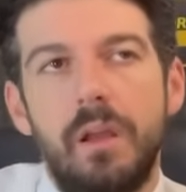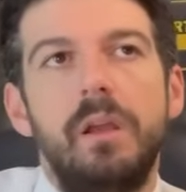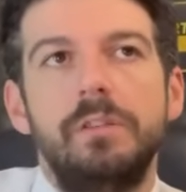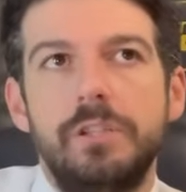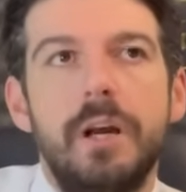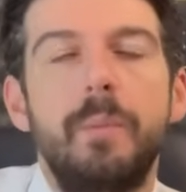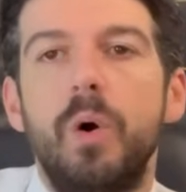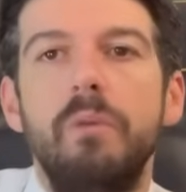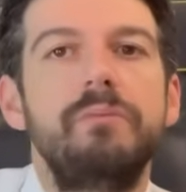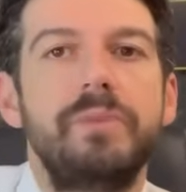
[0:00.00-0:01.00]

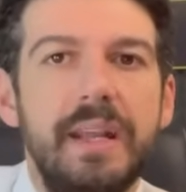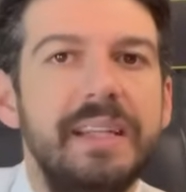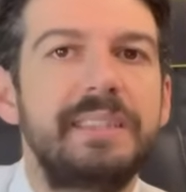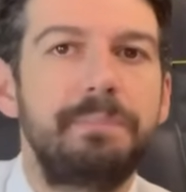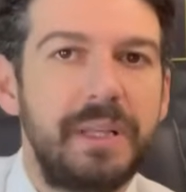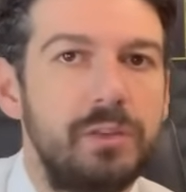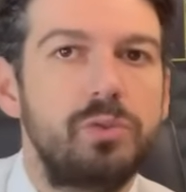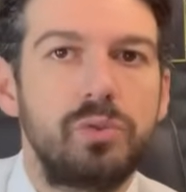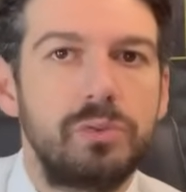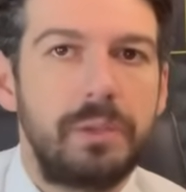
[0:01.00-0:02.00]
diciamo viene
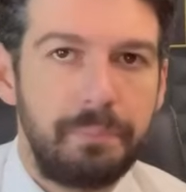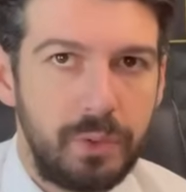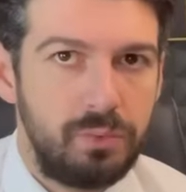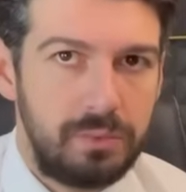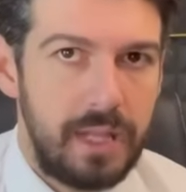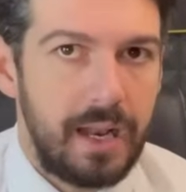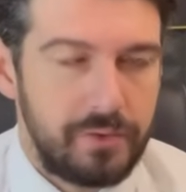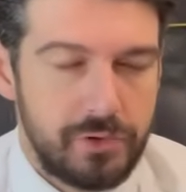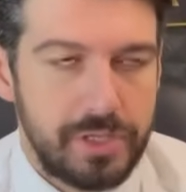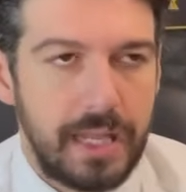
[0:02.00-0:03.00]
spinto di più dalla
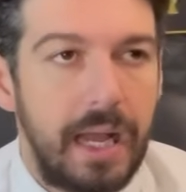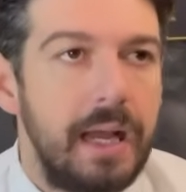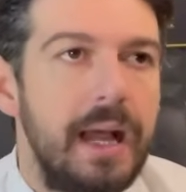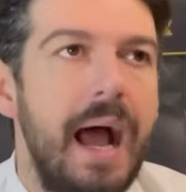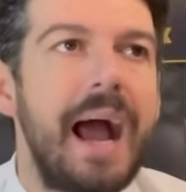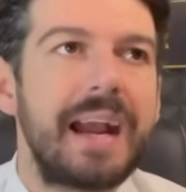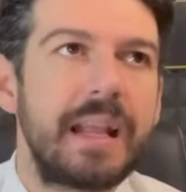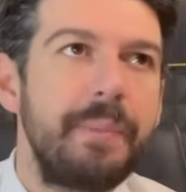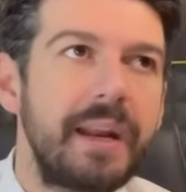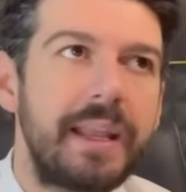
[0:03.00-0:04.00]
società,
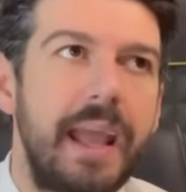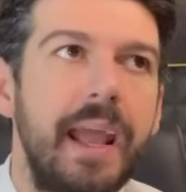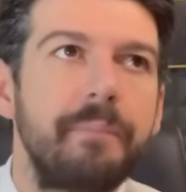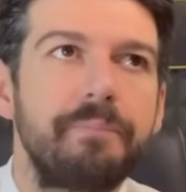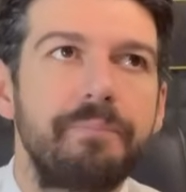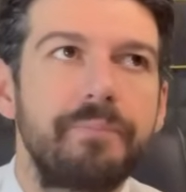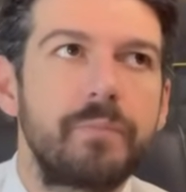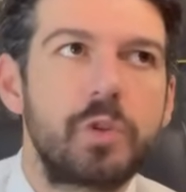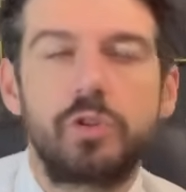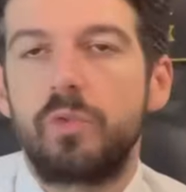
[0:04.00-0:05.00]
anche perché
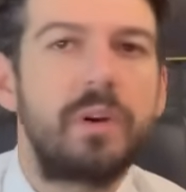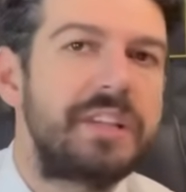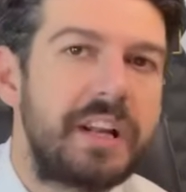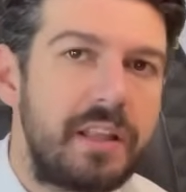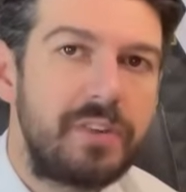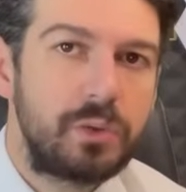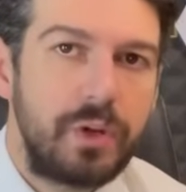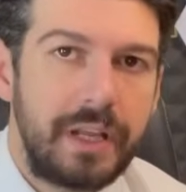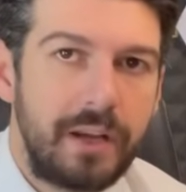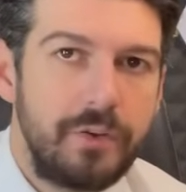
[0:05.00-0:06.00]
ci sono una serie di
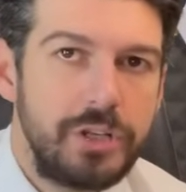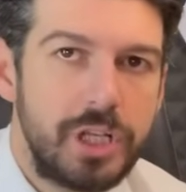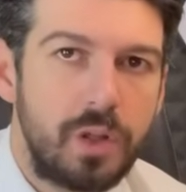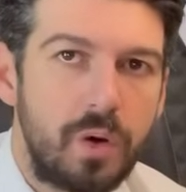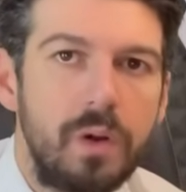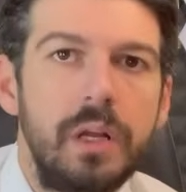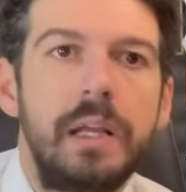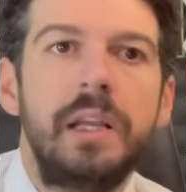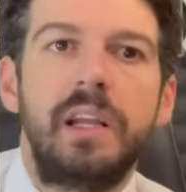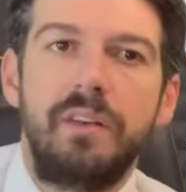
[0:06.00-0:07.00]
fattori che coincidono
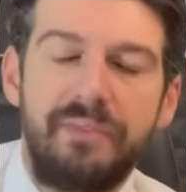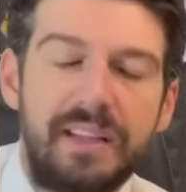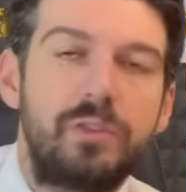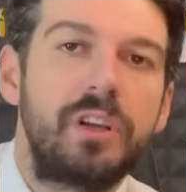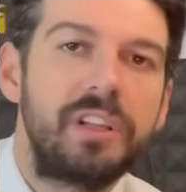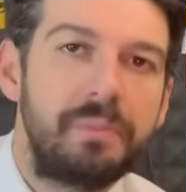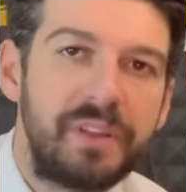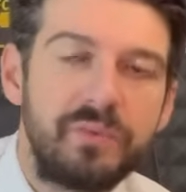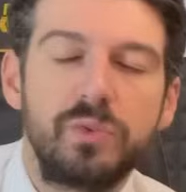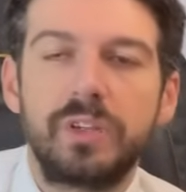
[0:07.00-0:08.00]
il fatto che il
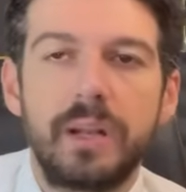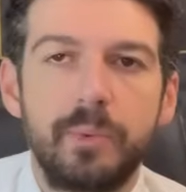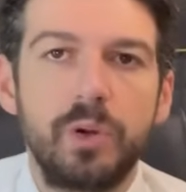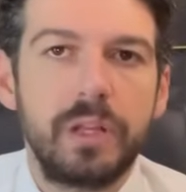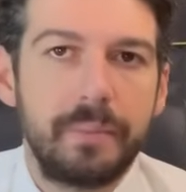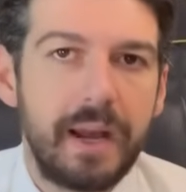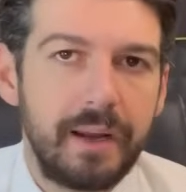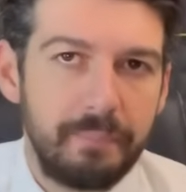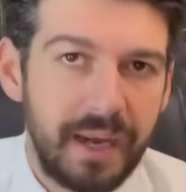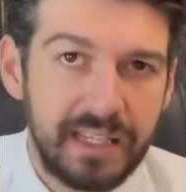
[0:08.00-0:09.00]
PSV se ne può liberare
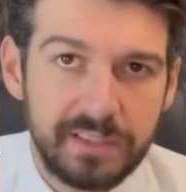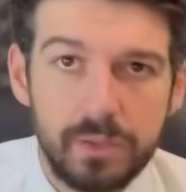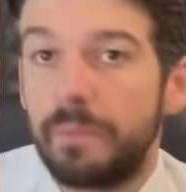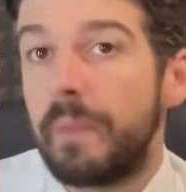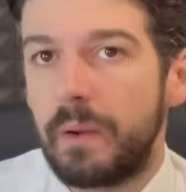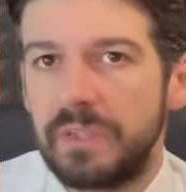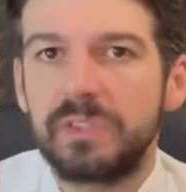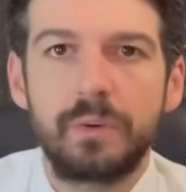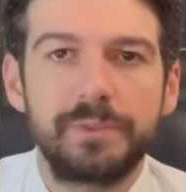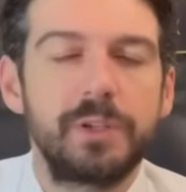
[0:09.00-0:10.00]
in prestito, e
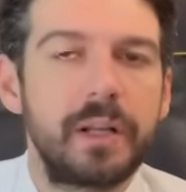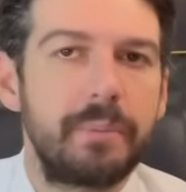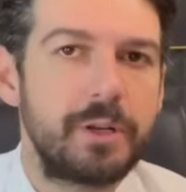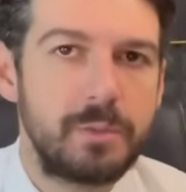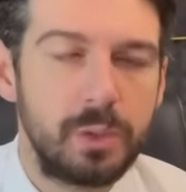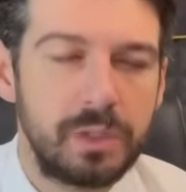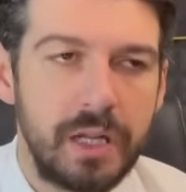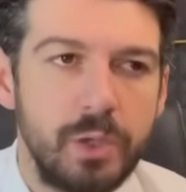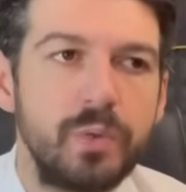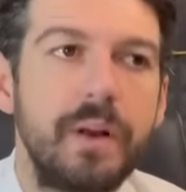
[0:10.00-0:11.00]
questa è un'opzione che piace molto alla
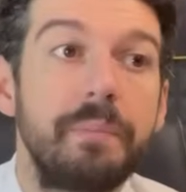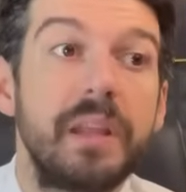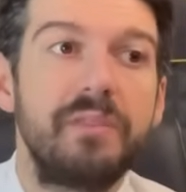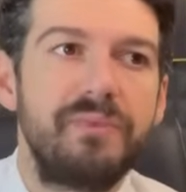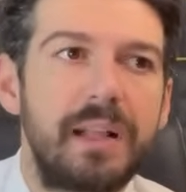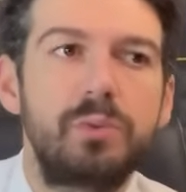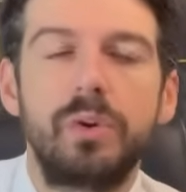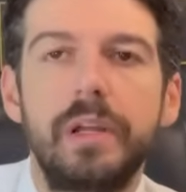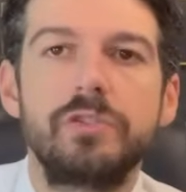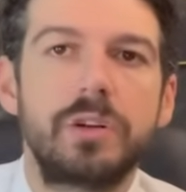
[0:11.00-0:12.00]
Juve, il
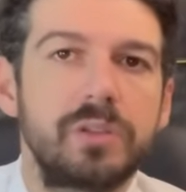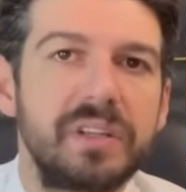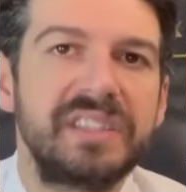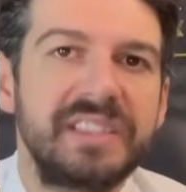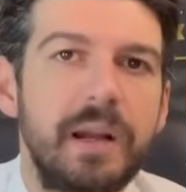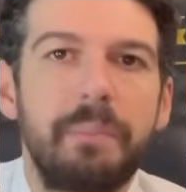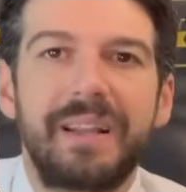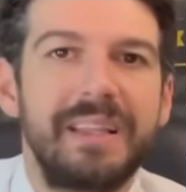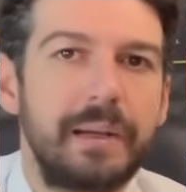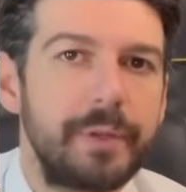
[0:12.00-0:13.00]
fatto che il giocatore si sia
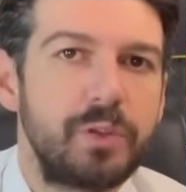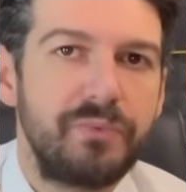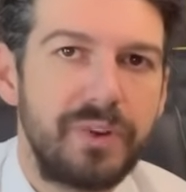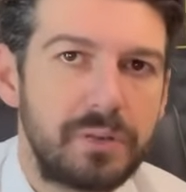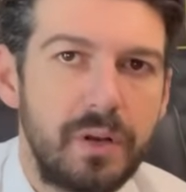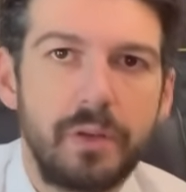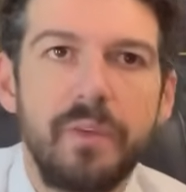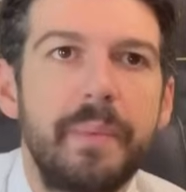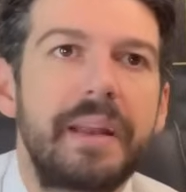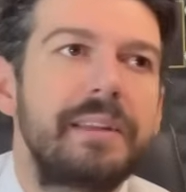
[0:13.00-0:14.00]
praticamente offerto alla
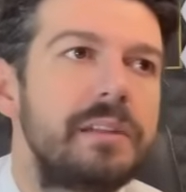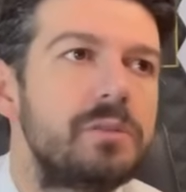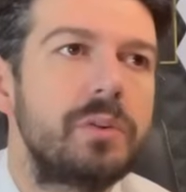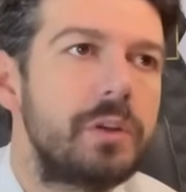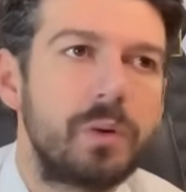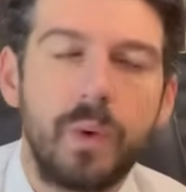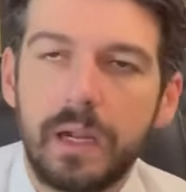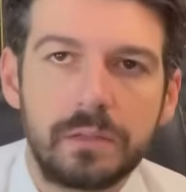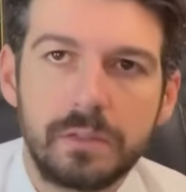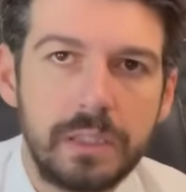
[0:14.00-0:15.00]
Juve perché ha detto io
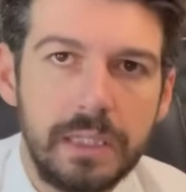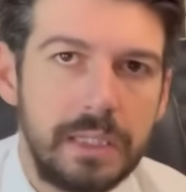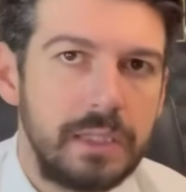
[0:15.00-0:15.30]
qua non,